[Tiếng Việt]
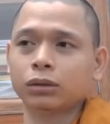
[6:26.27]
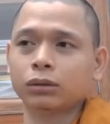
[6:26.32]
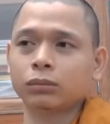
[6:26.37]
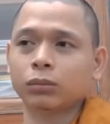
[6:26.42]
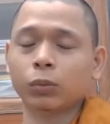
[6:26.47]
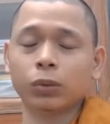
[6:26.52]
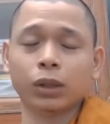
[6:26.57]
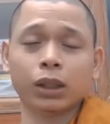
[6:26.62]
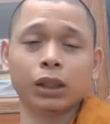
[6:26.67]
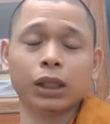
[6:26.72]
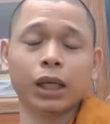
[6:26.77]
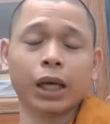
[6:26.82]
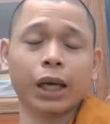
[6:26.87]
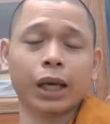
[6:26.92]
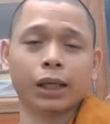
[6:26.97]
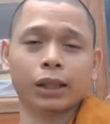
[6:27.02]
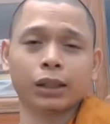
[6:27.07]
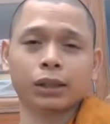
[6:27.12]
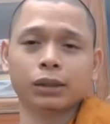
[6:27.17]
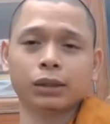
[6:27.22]
một thời
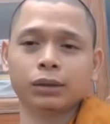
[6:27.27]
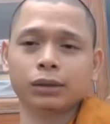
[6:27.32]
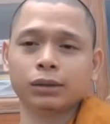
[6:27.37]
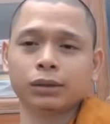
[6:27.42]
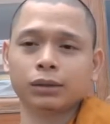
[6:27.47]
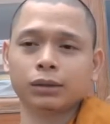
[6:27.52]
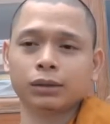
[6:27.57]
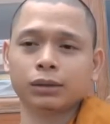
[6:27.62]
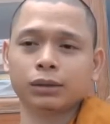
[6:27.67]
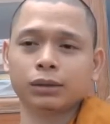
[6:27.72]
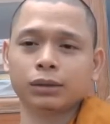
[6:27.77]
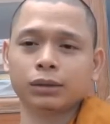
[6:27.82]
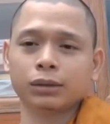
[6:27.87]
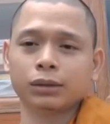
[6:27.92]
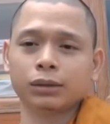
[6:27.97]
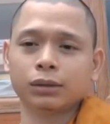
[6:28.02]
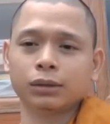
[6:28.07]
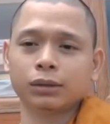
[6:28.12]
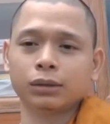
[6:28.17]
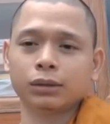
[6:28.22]
gian
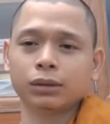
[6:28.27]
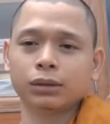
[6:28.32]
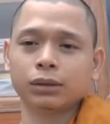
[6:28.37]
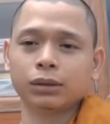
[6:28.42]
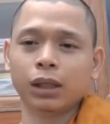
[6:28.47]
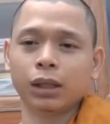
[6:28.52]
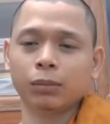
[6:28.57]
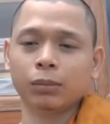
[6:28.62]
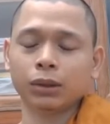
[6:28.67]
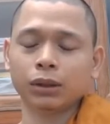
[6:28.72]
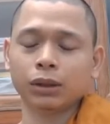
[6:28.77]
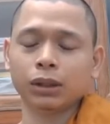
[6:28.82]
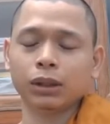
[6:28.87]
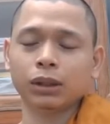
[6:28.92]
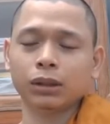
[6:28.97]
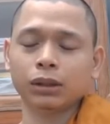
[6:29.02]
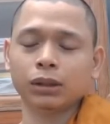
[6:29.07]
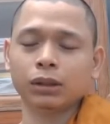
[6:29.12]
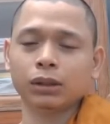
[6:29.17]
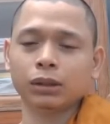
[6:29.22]
để mà chi
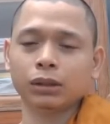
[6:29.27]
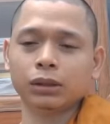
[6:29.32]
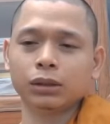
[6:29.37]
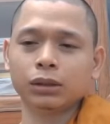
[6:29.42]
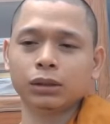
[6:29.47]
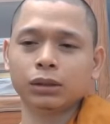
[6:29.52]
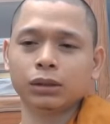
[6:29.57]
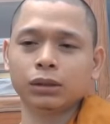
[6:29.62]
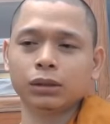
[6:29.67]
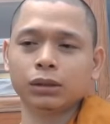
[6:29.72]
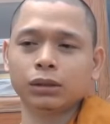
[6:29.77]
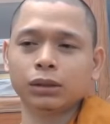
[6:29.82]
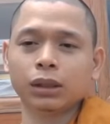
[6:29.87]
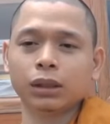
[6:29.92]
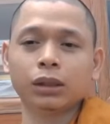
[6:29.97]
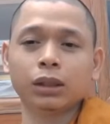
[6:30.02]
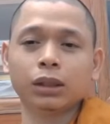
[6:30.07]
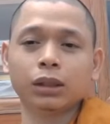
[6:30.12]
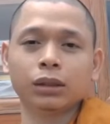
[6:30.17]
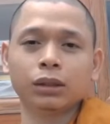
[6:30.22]
để
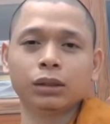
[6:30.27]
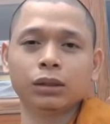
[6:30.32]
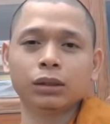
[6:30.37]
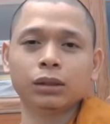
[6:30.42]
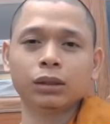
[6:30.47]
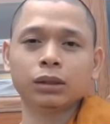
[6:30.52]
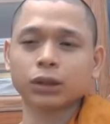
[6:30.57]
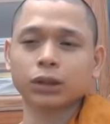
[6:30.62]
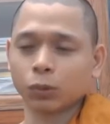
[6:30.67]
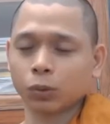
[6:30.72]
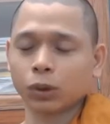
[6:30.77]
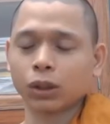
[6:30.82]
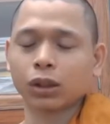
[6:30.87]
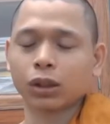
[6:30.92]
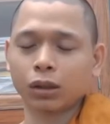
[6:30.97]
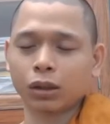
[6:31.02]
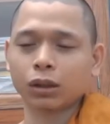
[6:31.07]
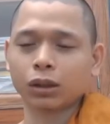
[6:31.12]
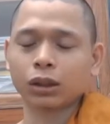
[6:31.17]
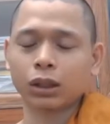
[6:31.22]
chi trong khi
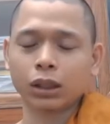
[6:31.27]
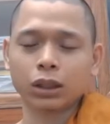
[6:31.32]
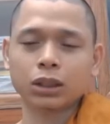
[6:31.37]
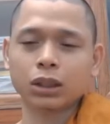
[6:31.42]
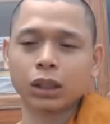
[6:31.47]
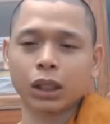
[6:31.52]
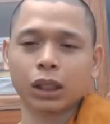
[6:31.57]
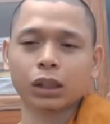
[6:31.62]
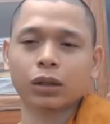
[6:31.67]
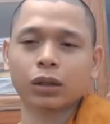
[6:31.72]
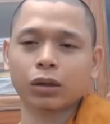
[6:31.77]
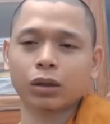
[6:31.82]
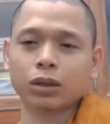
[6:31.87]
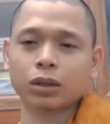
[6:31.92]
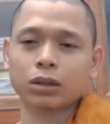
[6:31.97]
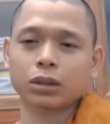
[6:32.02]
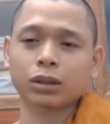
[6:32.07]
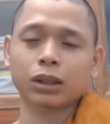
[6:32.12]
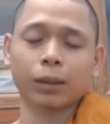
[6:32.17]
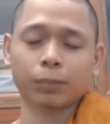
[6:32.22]
đó khi sư ở đó
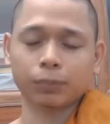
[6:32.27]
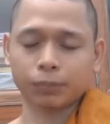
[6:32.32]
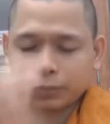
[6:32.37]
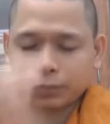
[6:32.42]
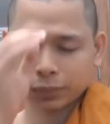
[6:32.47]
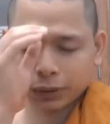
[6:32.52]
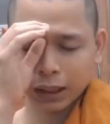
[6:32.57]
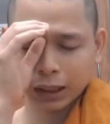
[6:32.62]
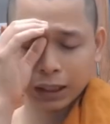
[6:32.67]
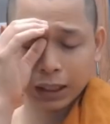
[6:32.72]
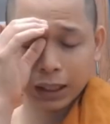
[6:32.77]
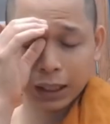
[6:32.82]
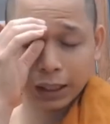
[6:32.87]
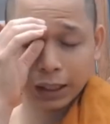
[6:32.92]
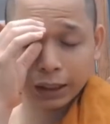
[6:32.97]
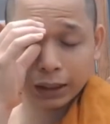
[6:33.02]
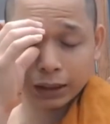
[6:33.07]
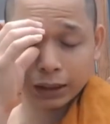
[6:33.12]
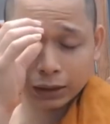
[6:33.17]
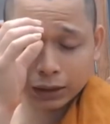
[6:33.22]
sư gặp các
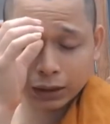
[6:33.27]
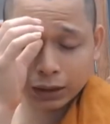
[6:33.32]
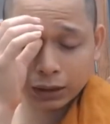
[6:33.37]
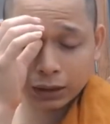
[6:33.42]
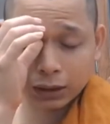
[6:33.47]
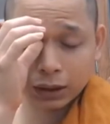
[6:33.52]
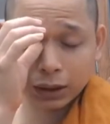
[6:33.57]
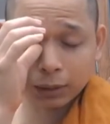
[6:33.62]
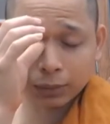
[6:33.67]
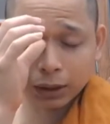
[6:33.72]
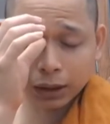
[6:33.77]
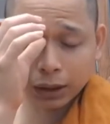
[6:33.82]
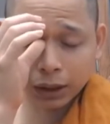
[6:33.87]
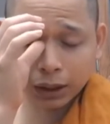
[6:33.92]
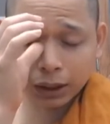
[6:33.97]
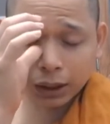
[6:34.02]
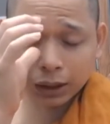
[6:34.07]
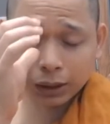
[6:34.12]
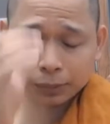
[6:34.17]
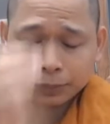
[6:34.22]
ngài đó sẽ, sẽ gặp các
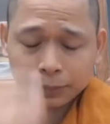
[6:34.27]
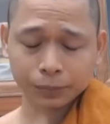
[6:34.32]
ngài đó.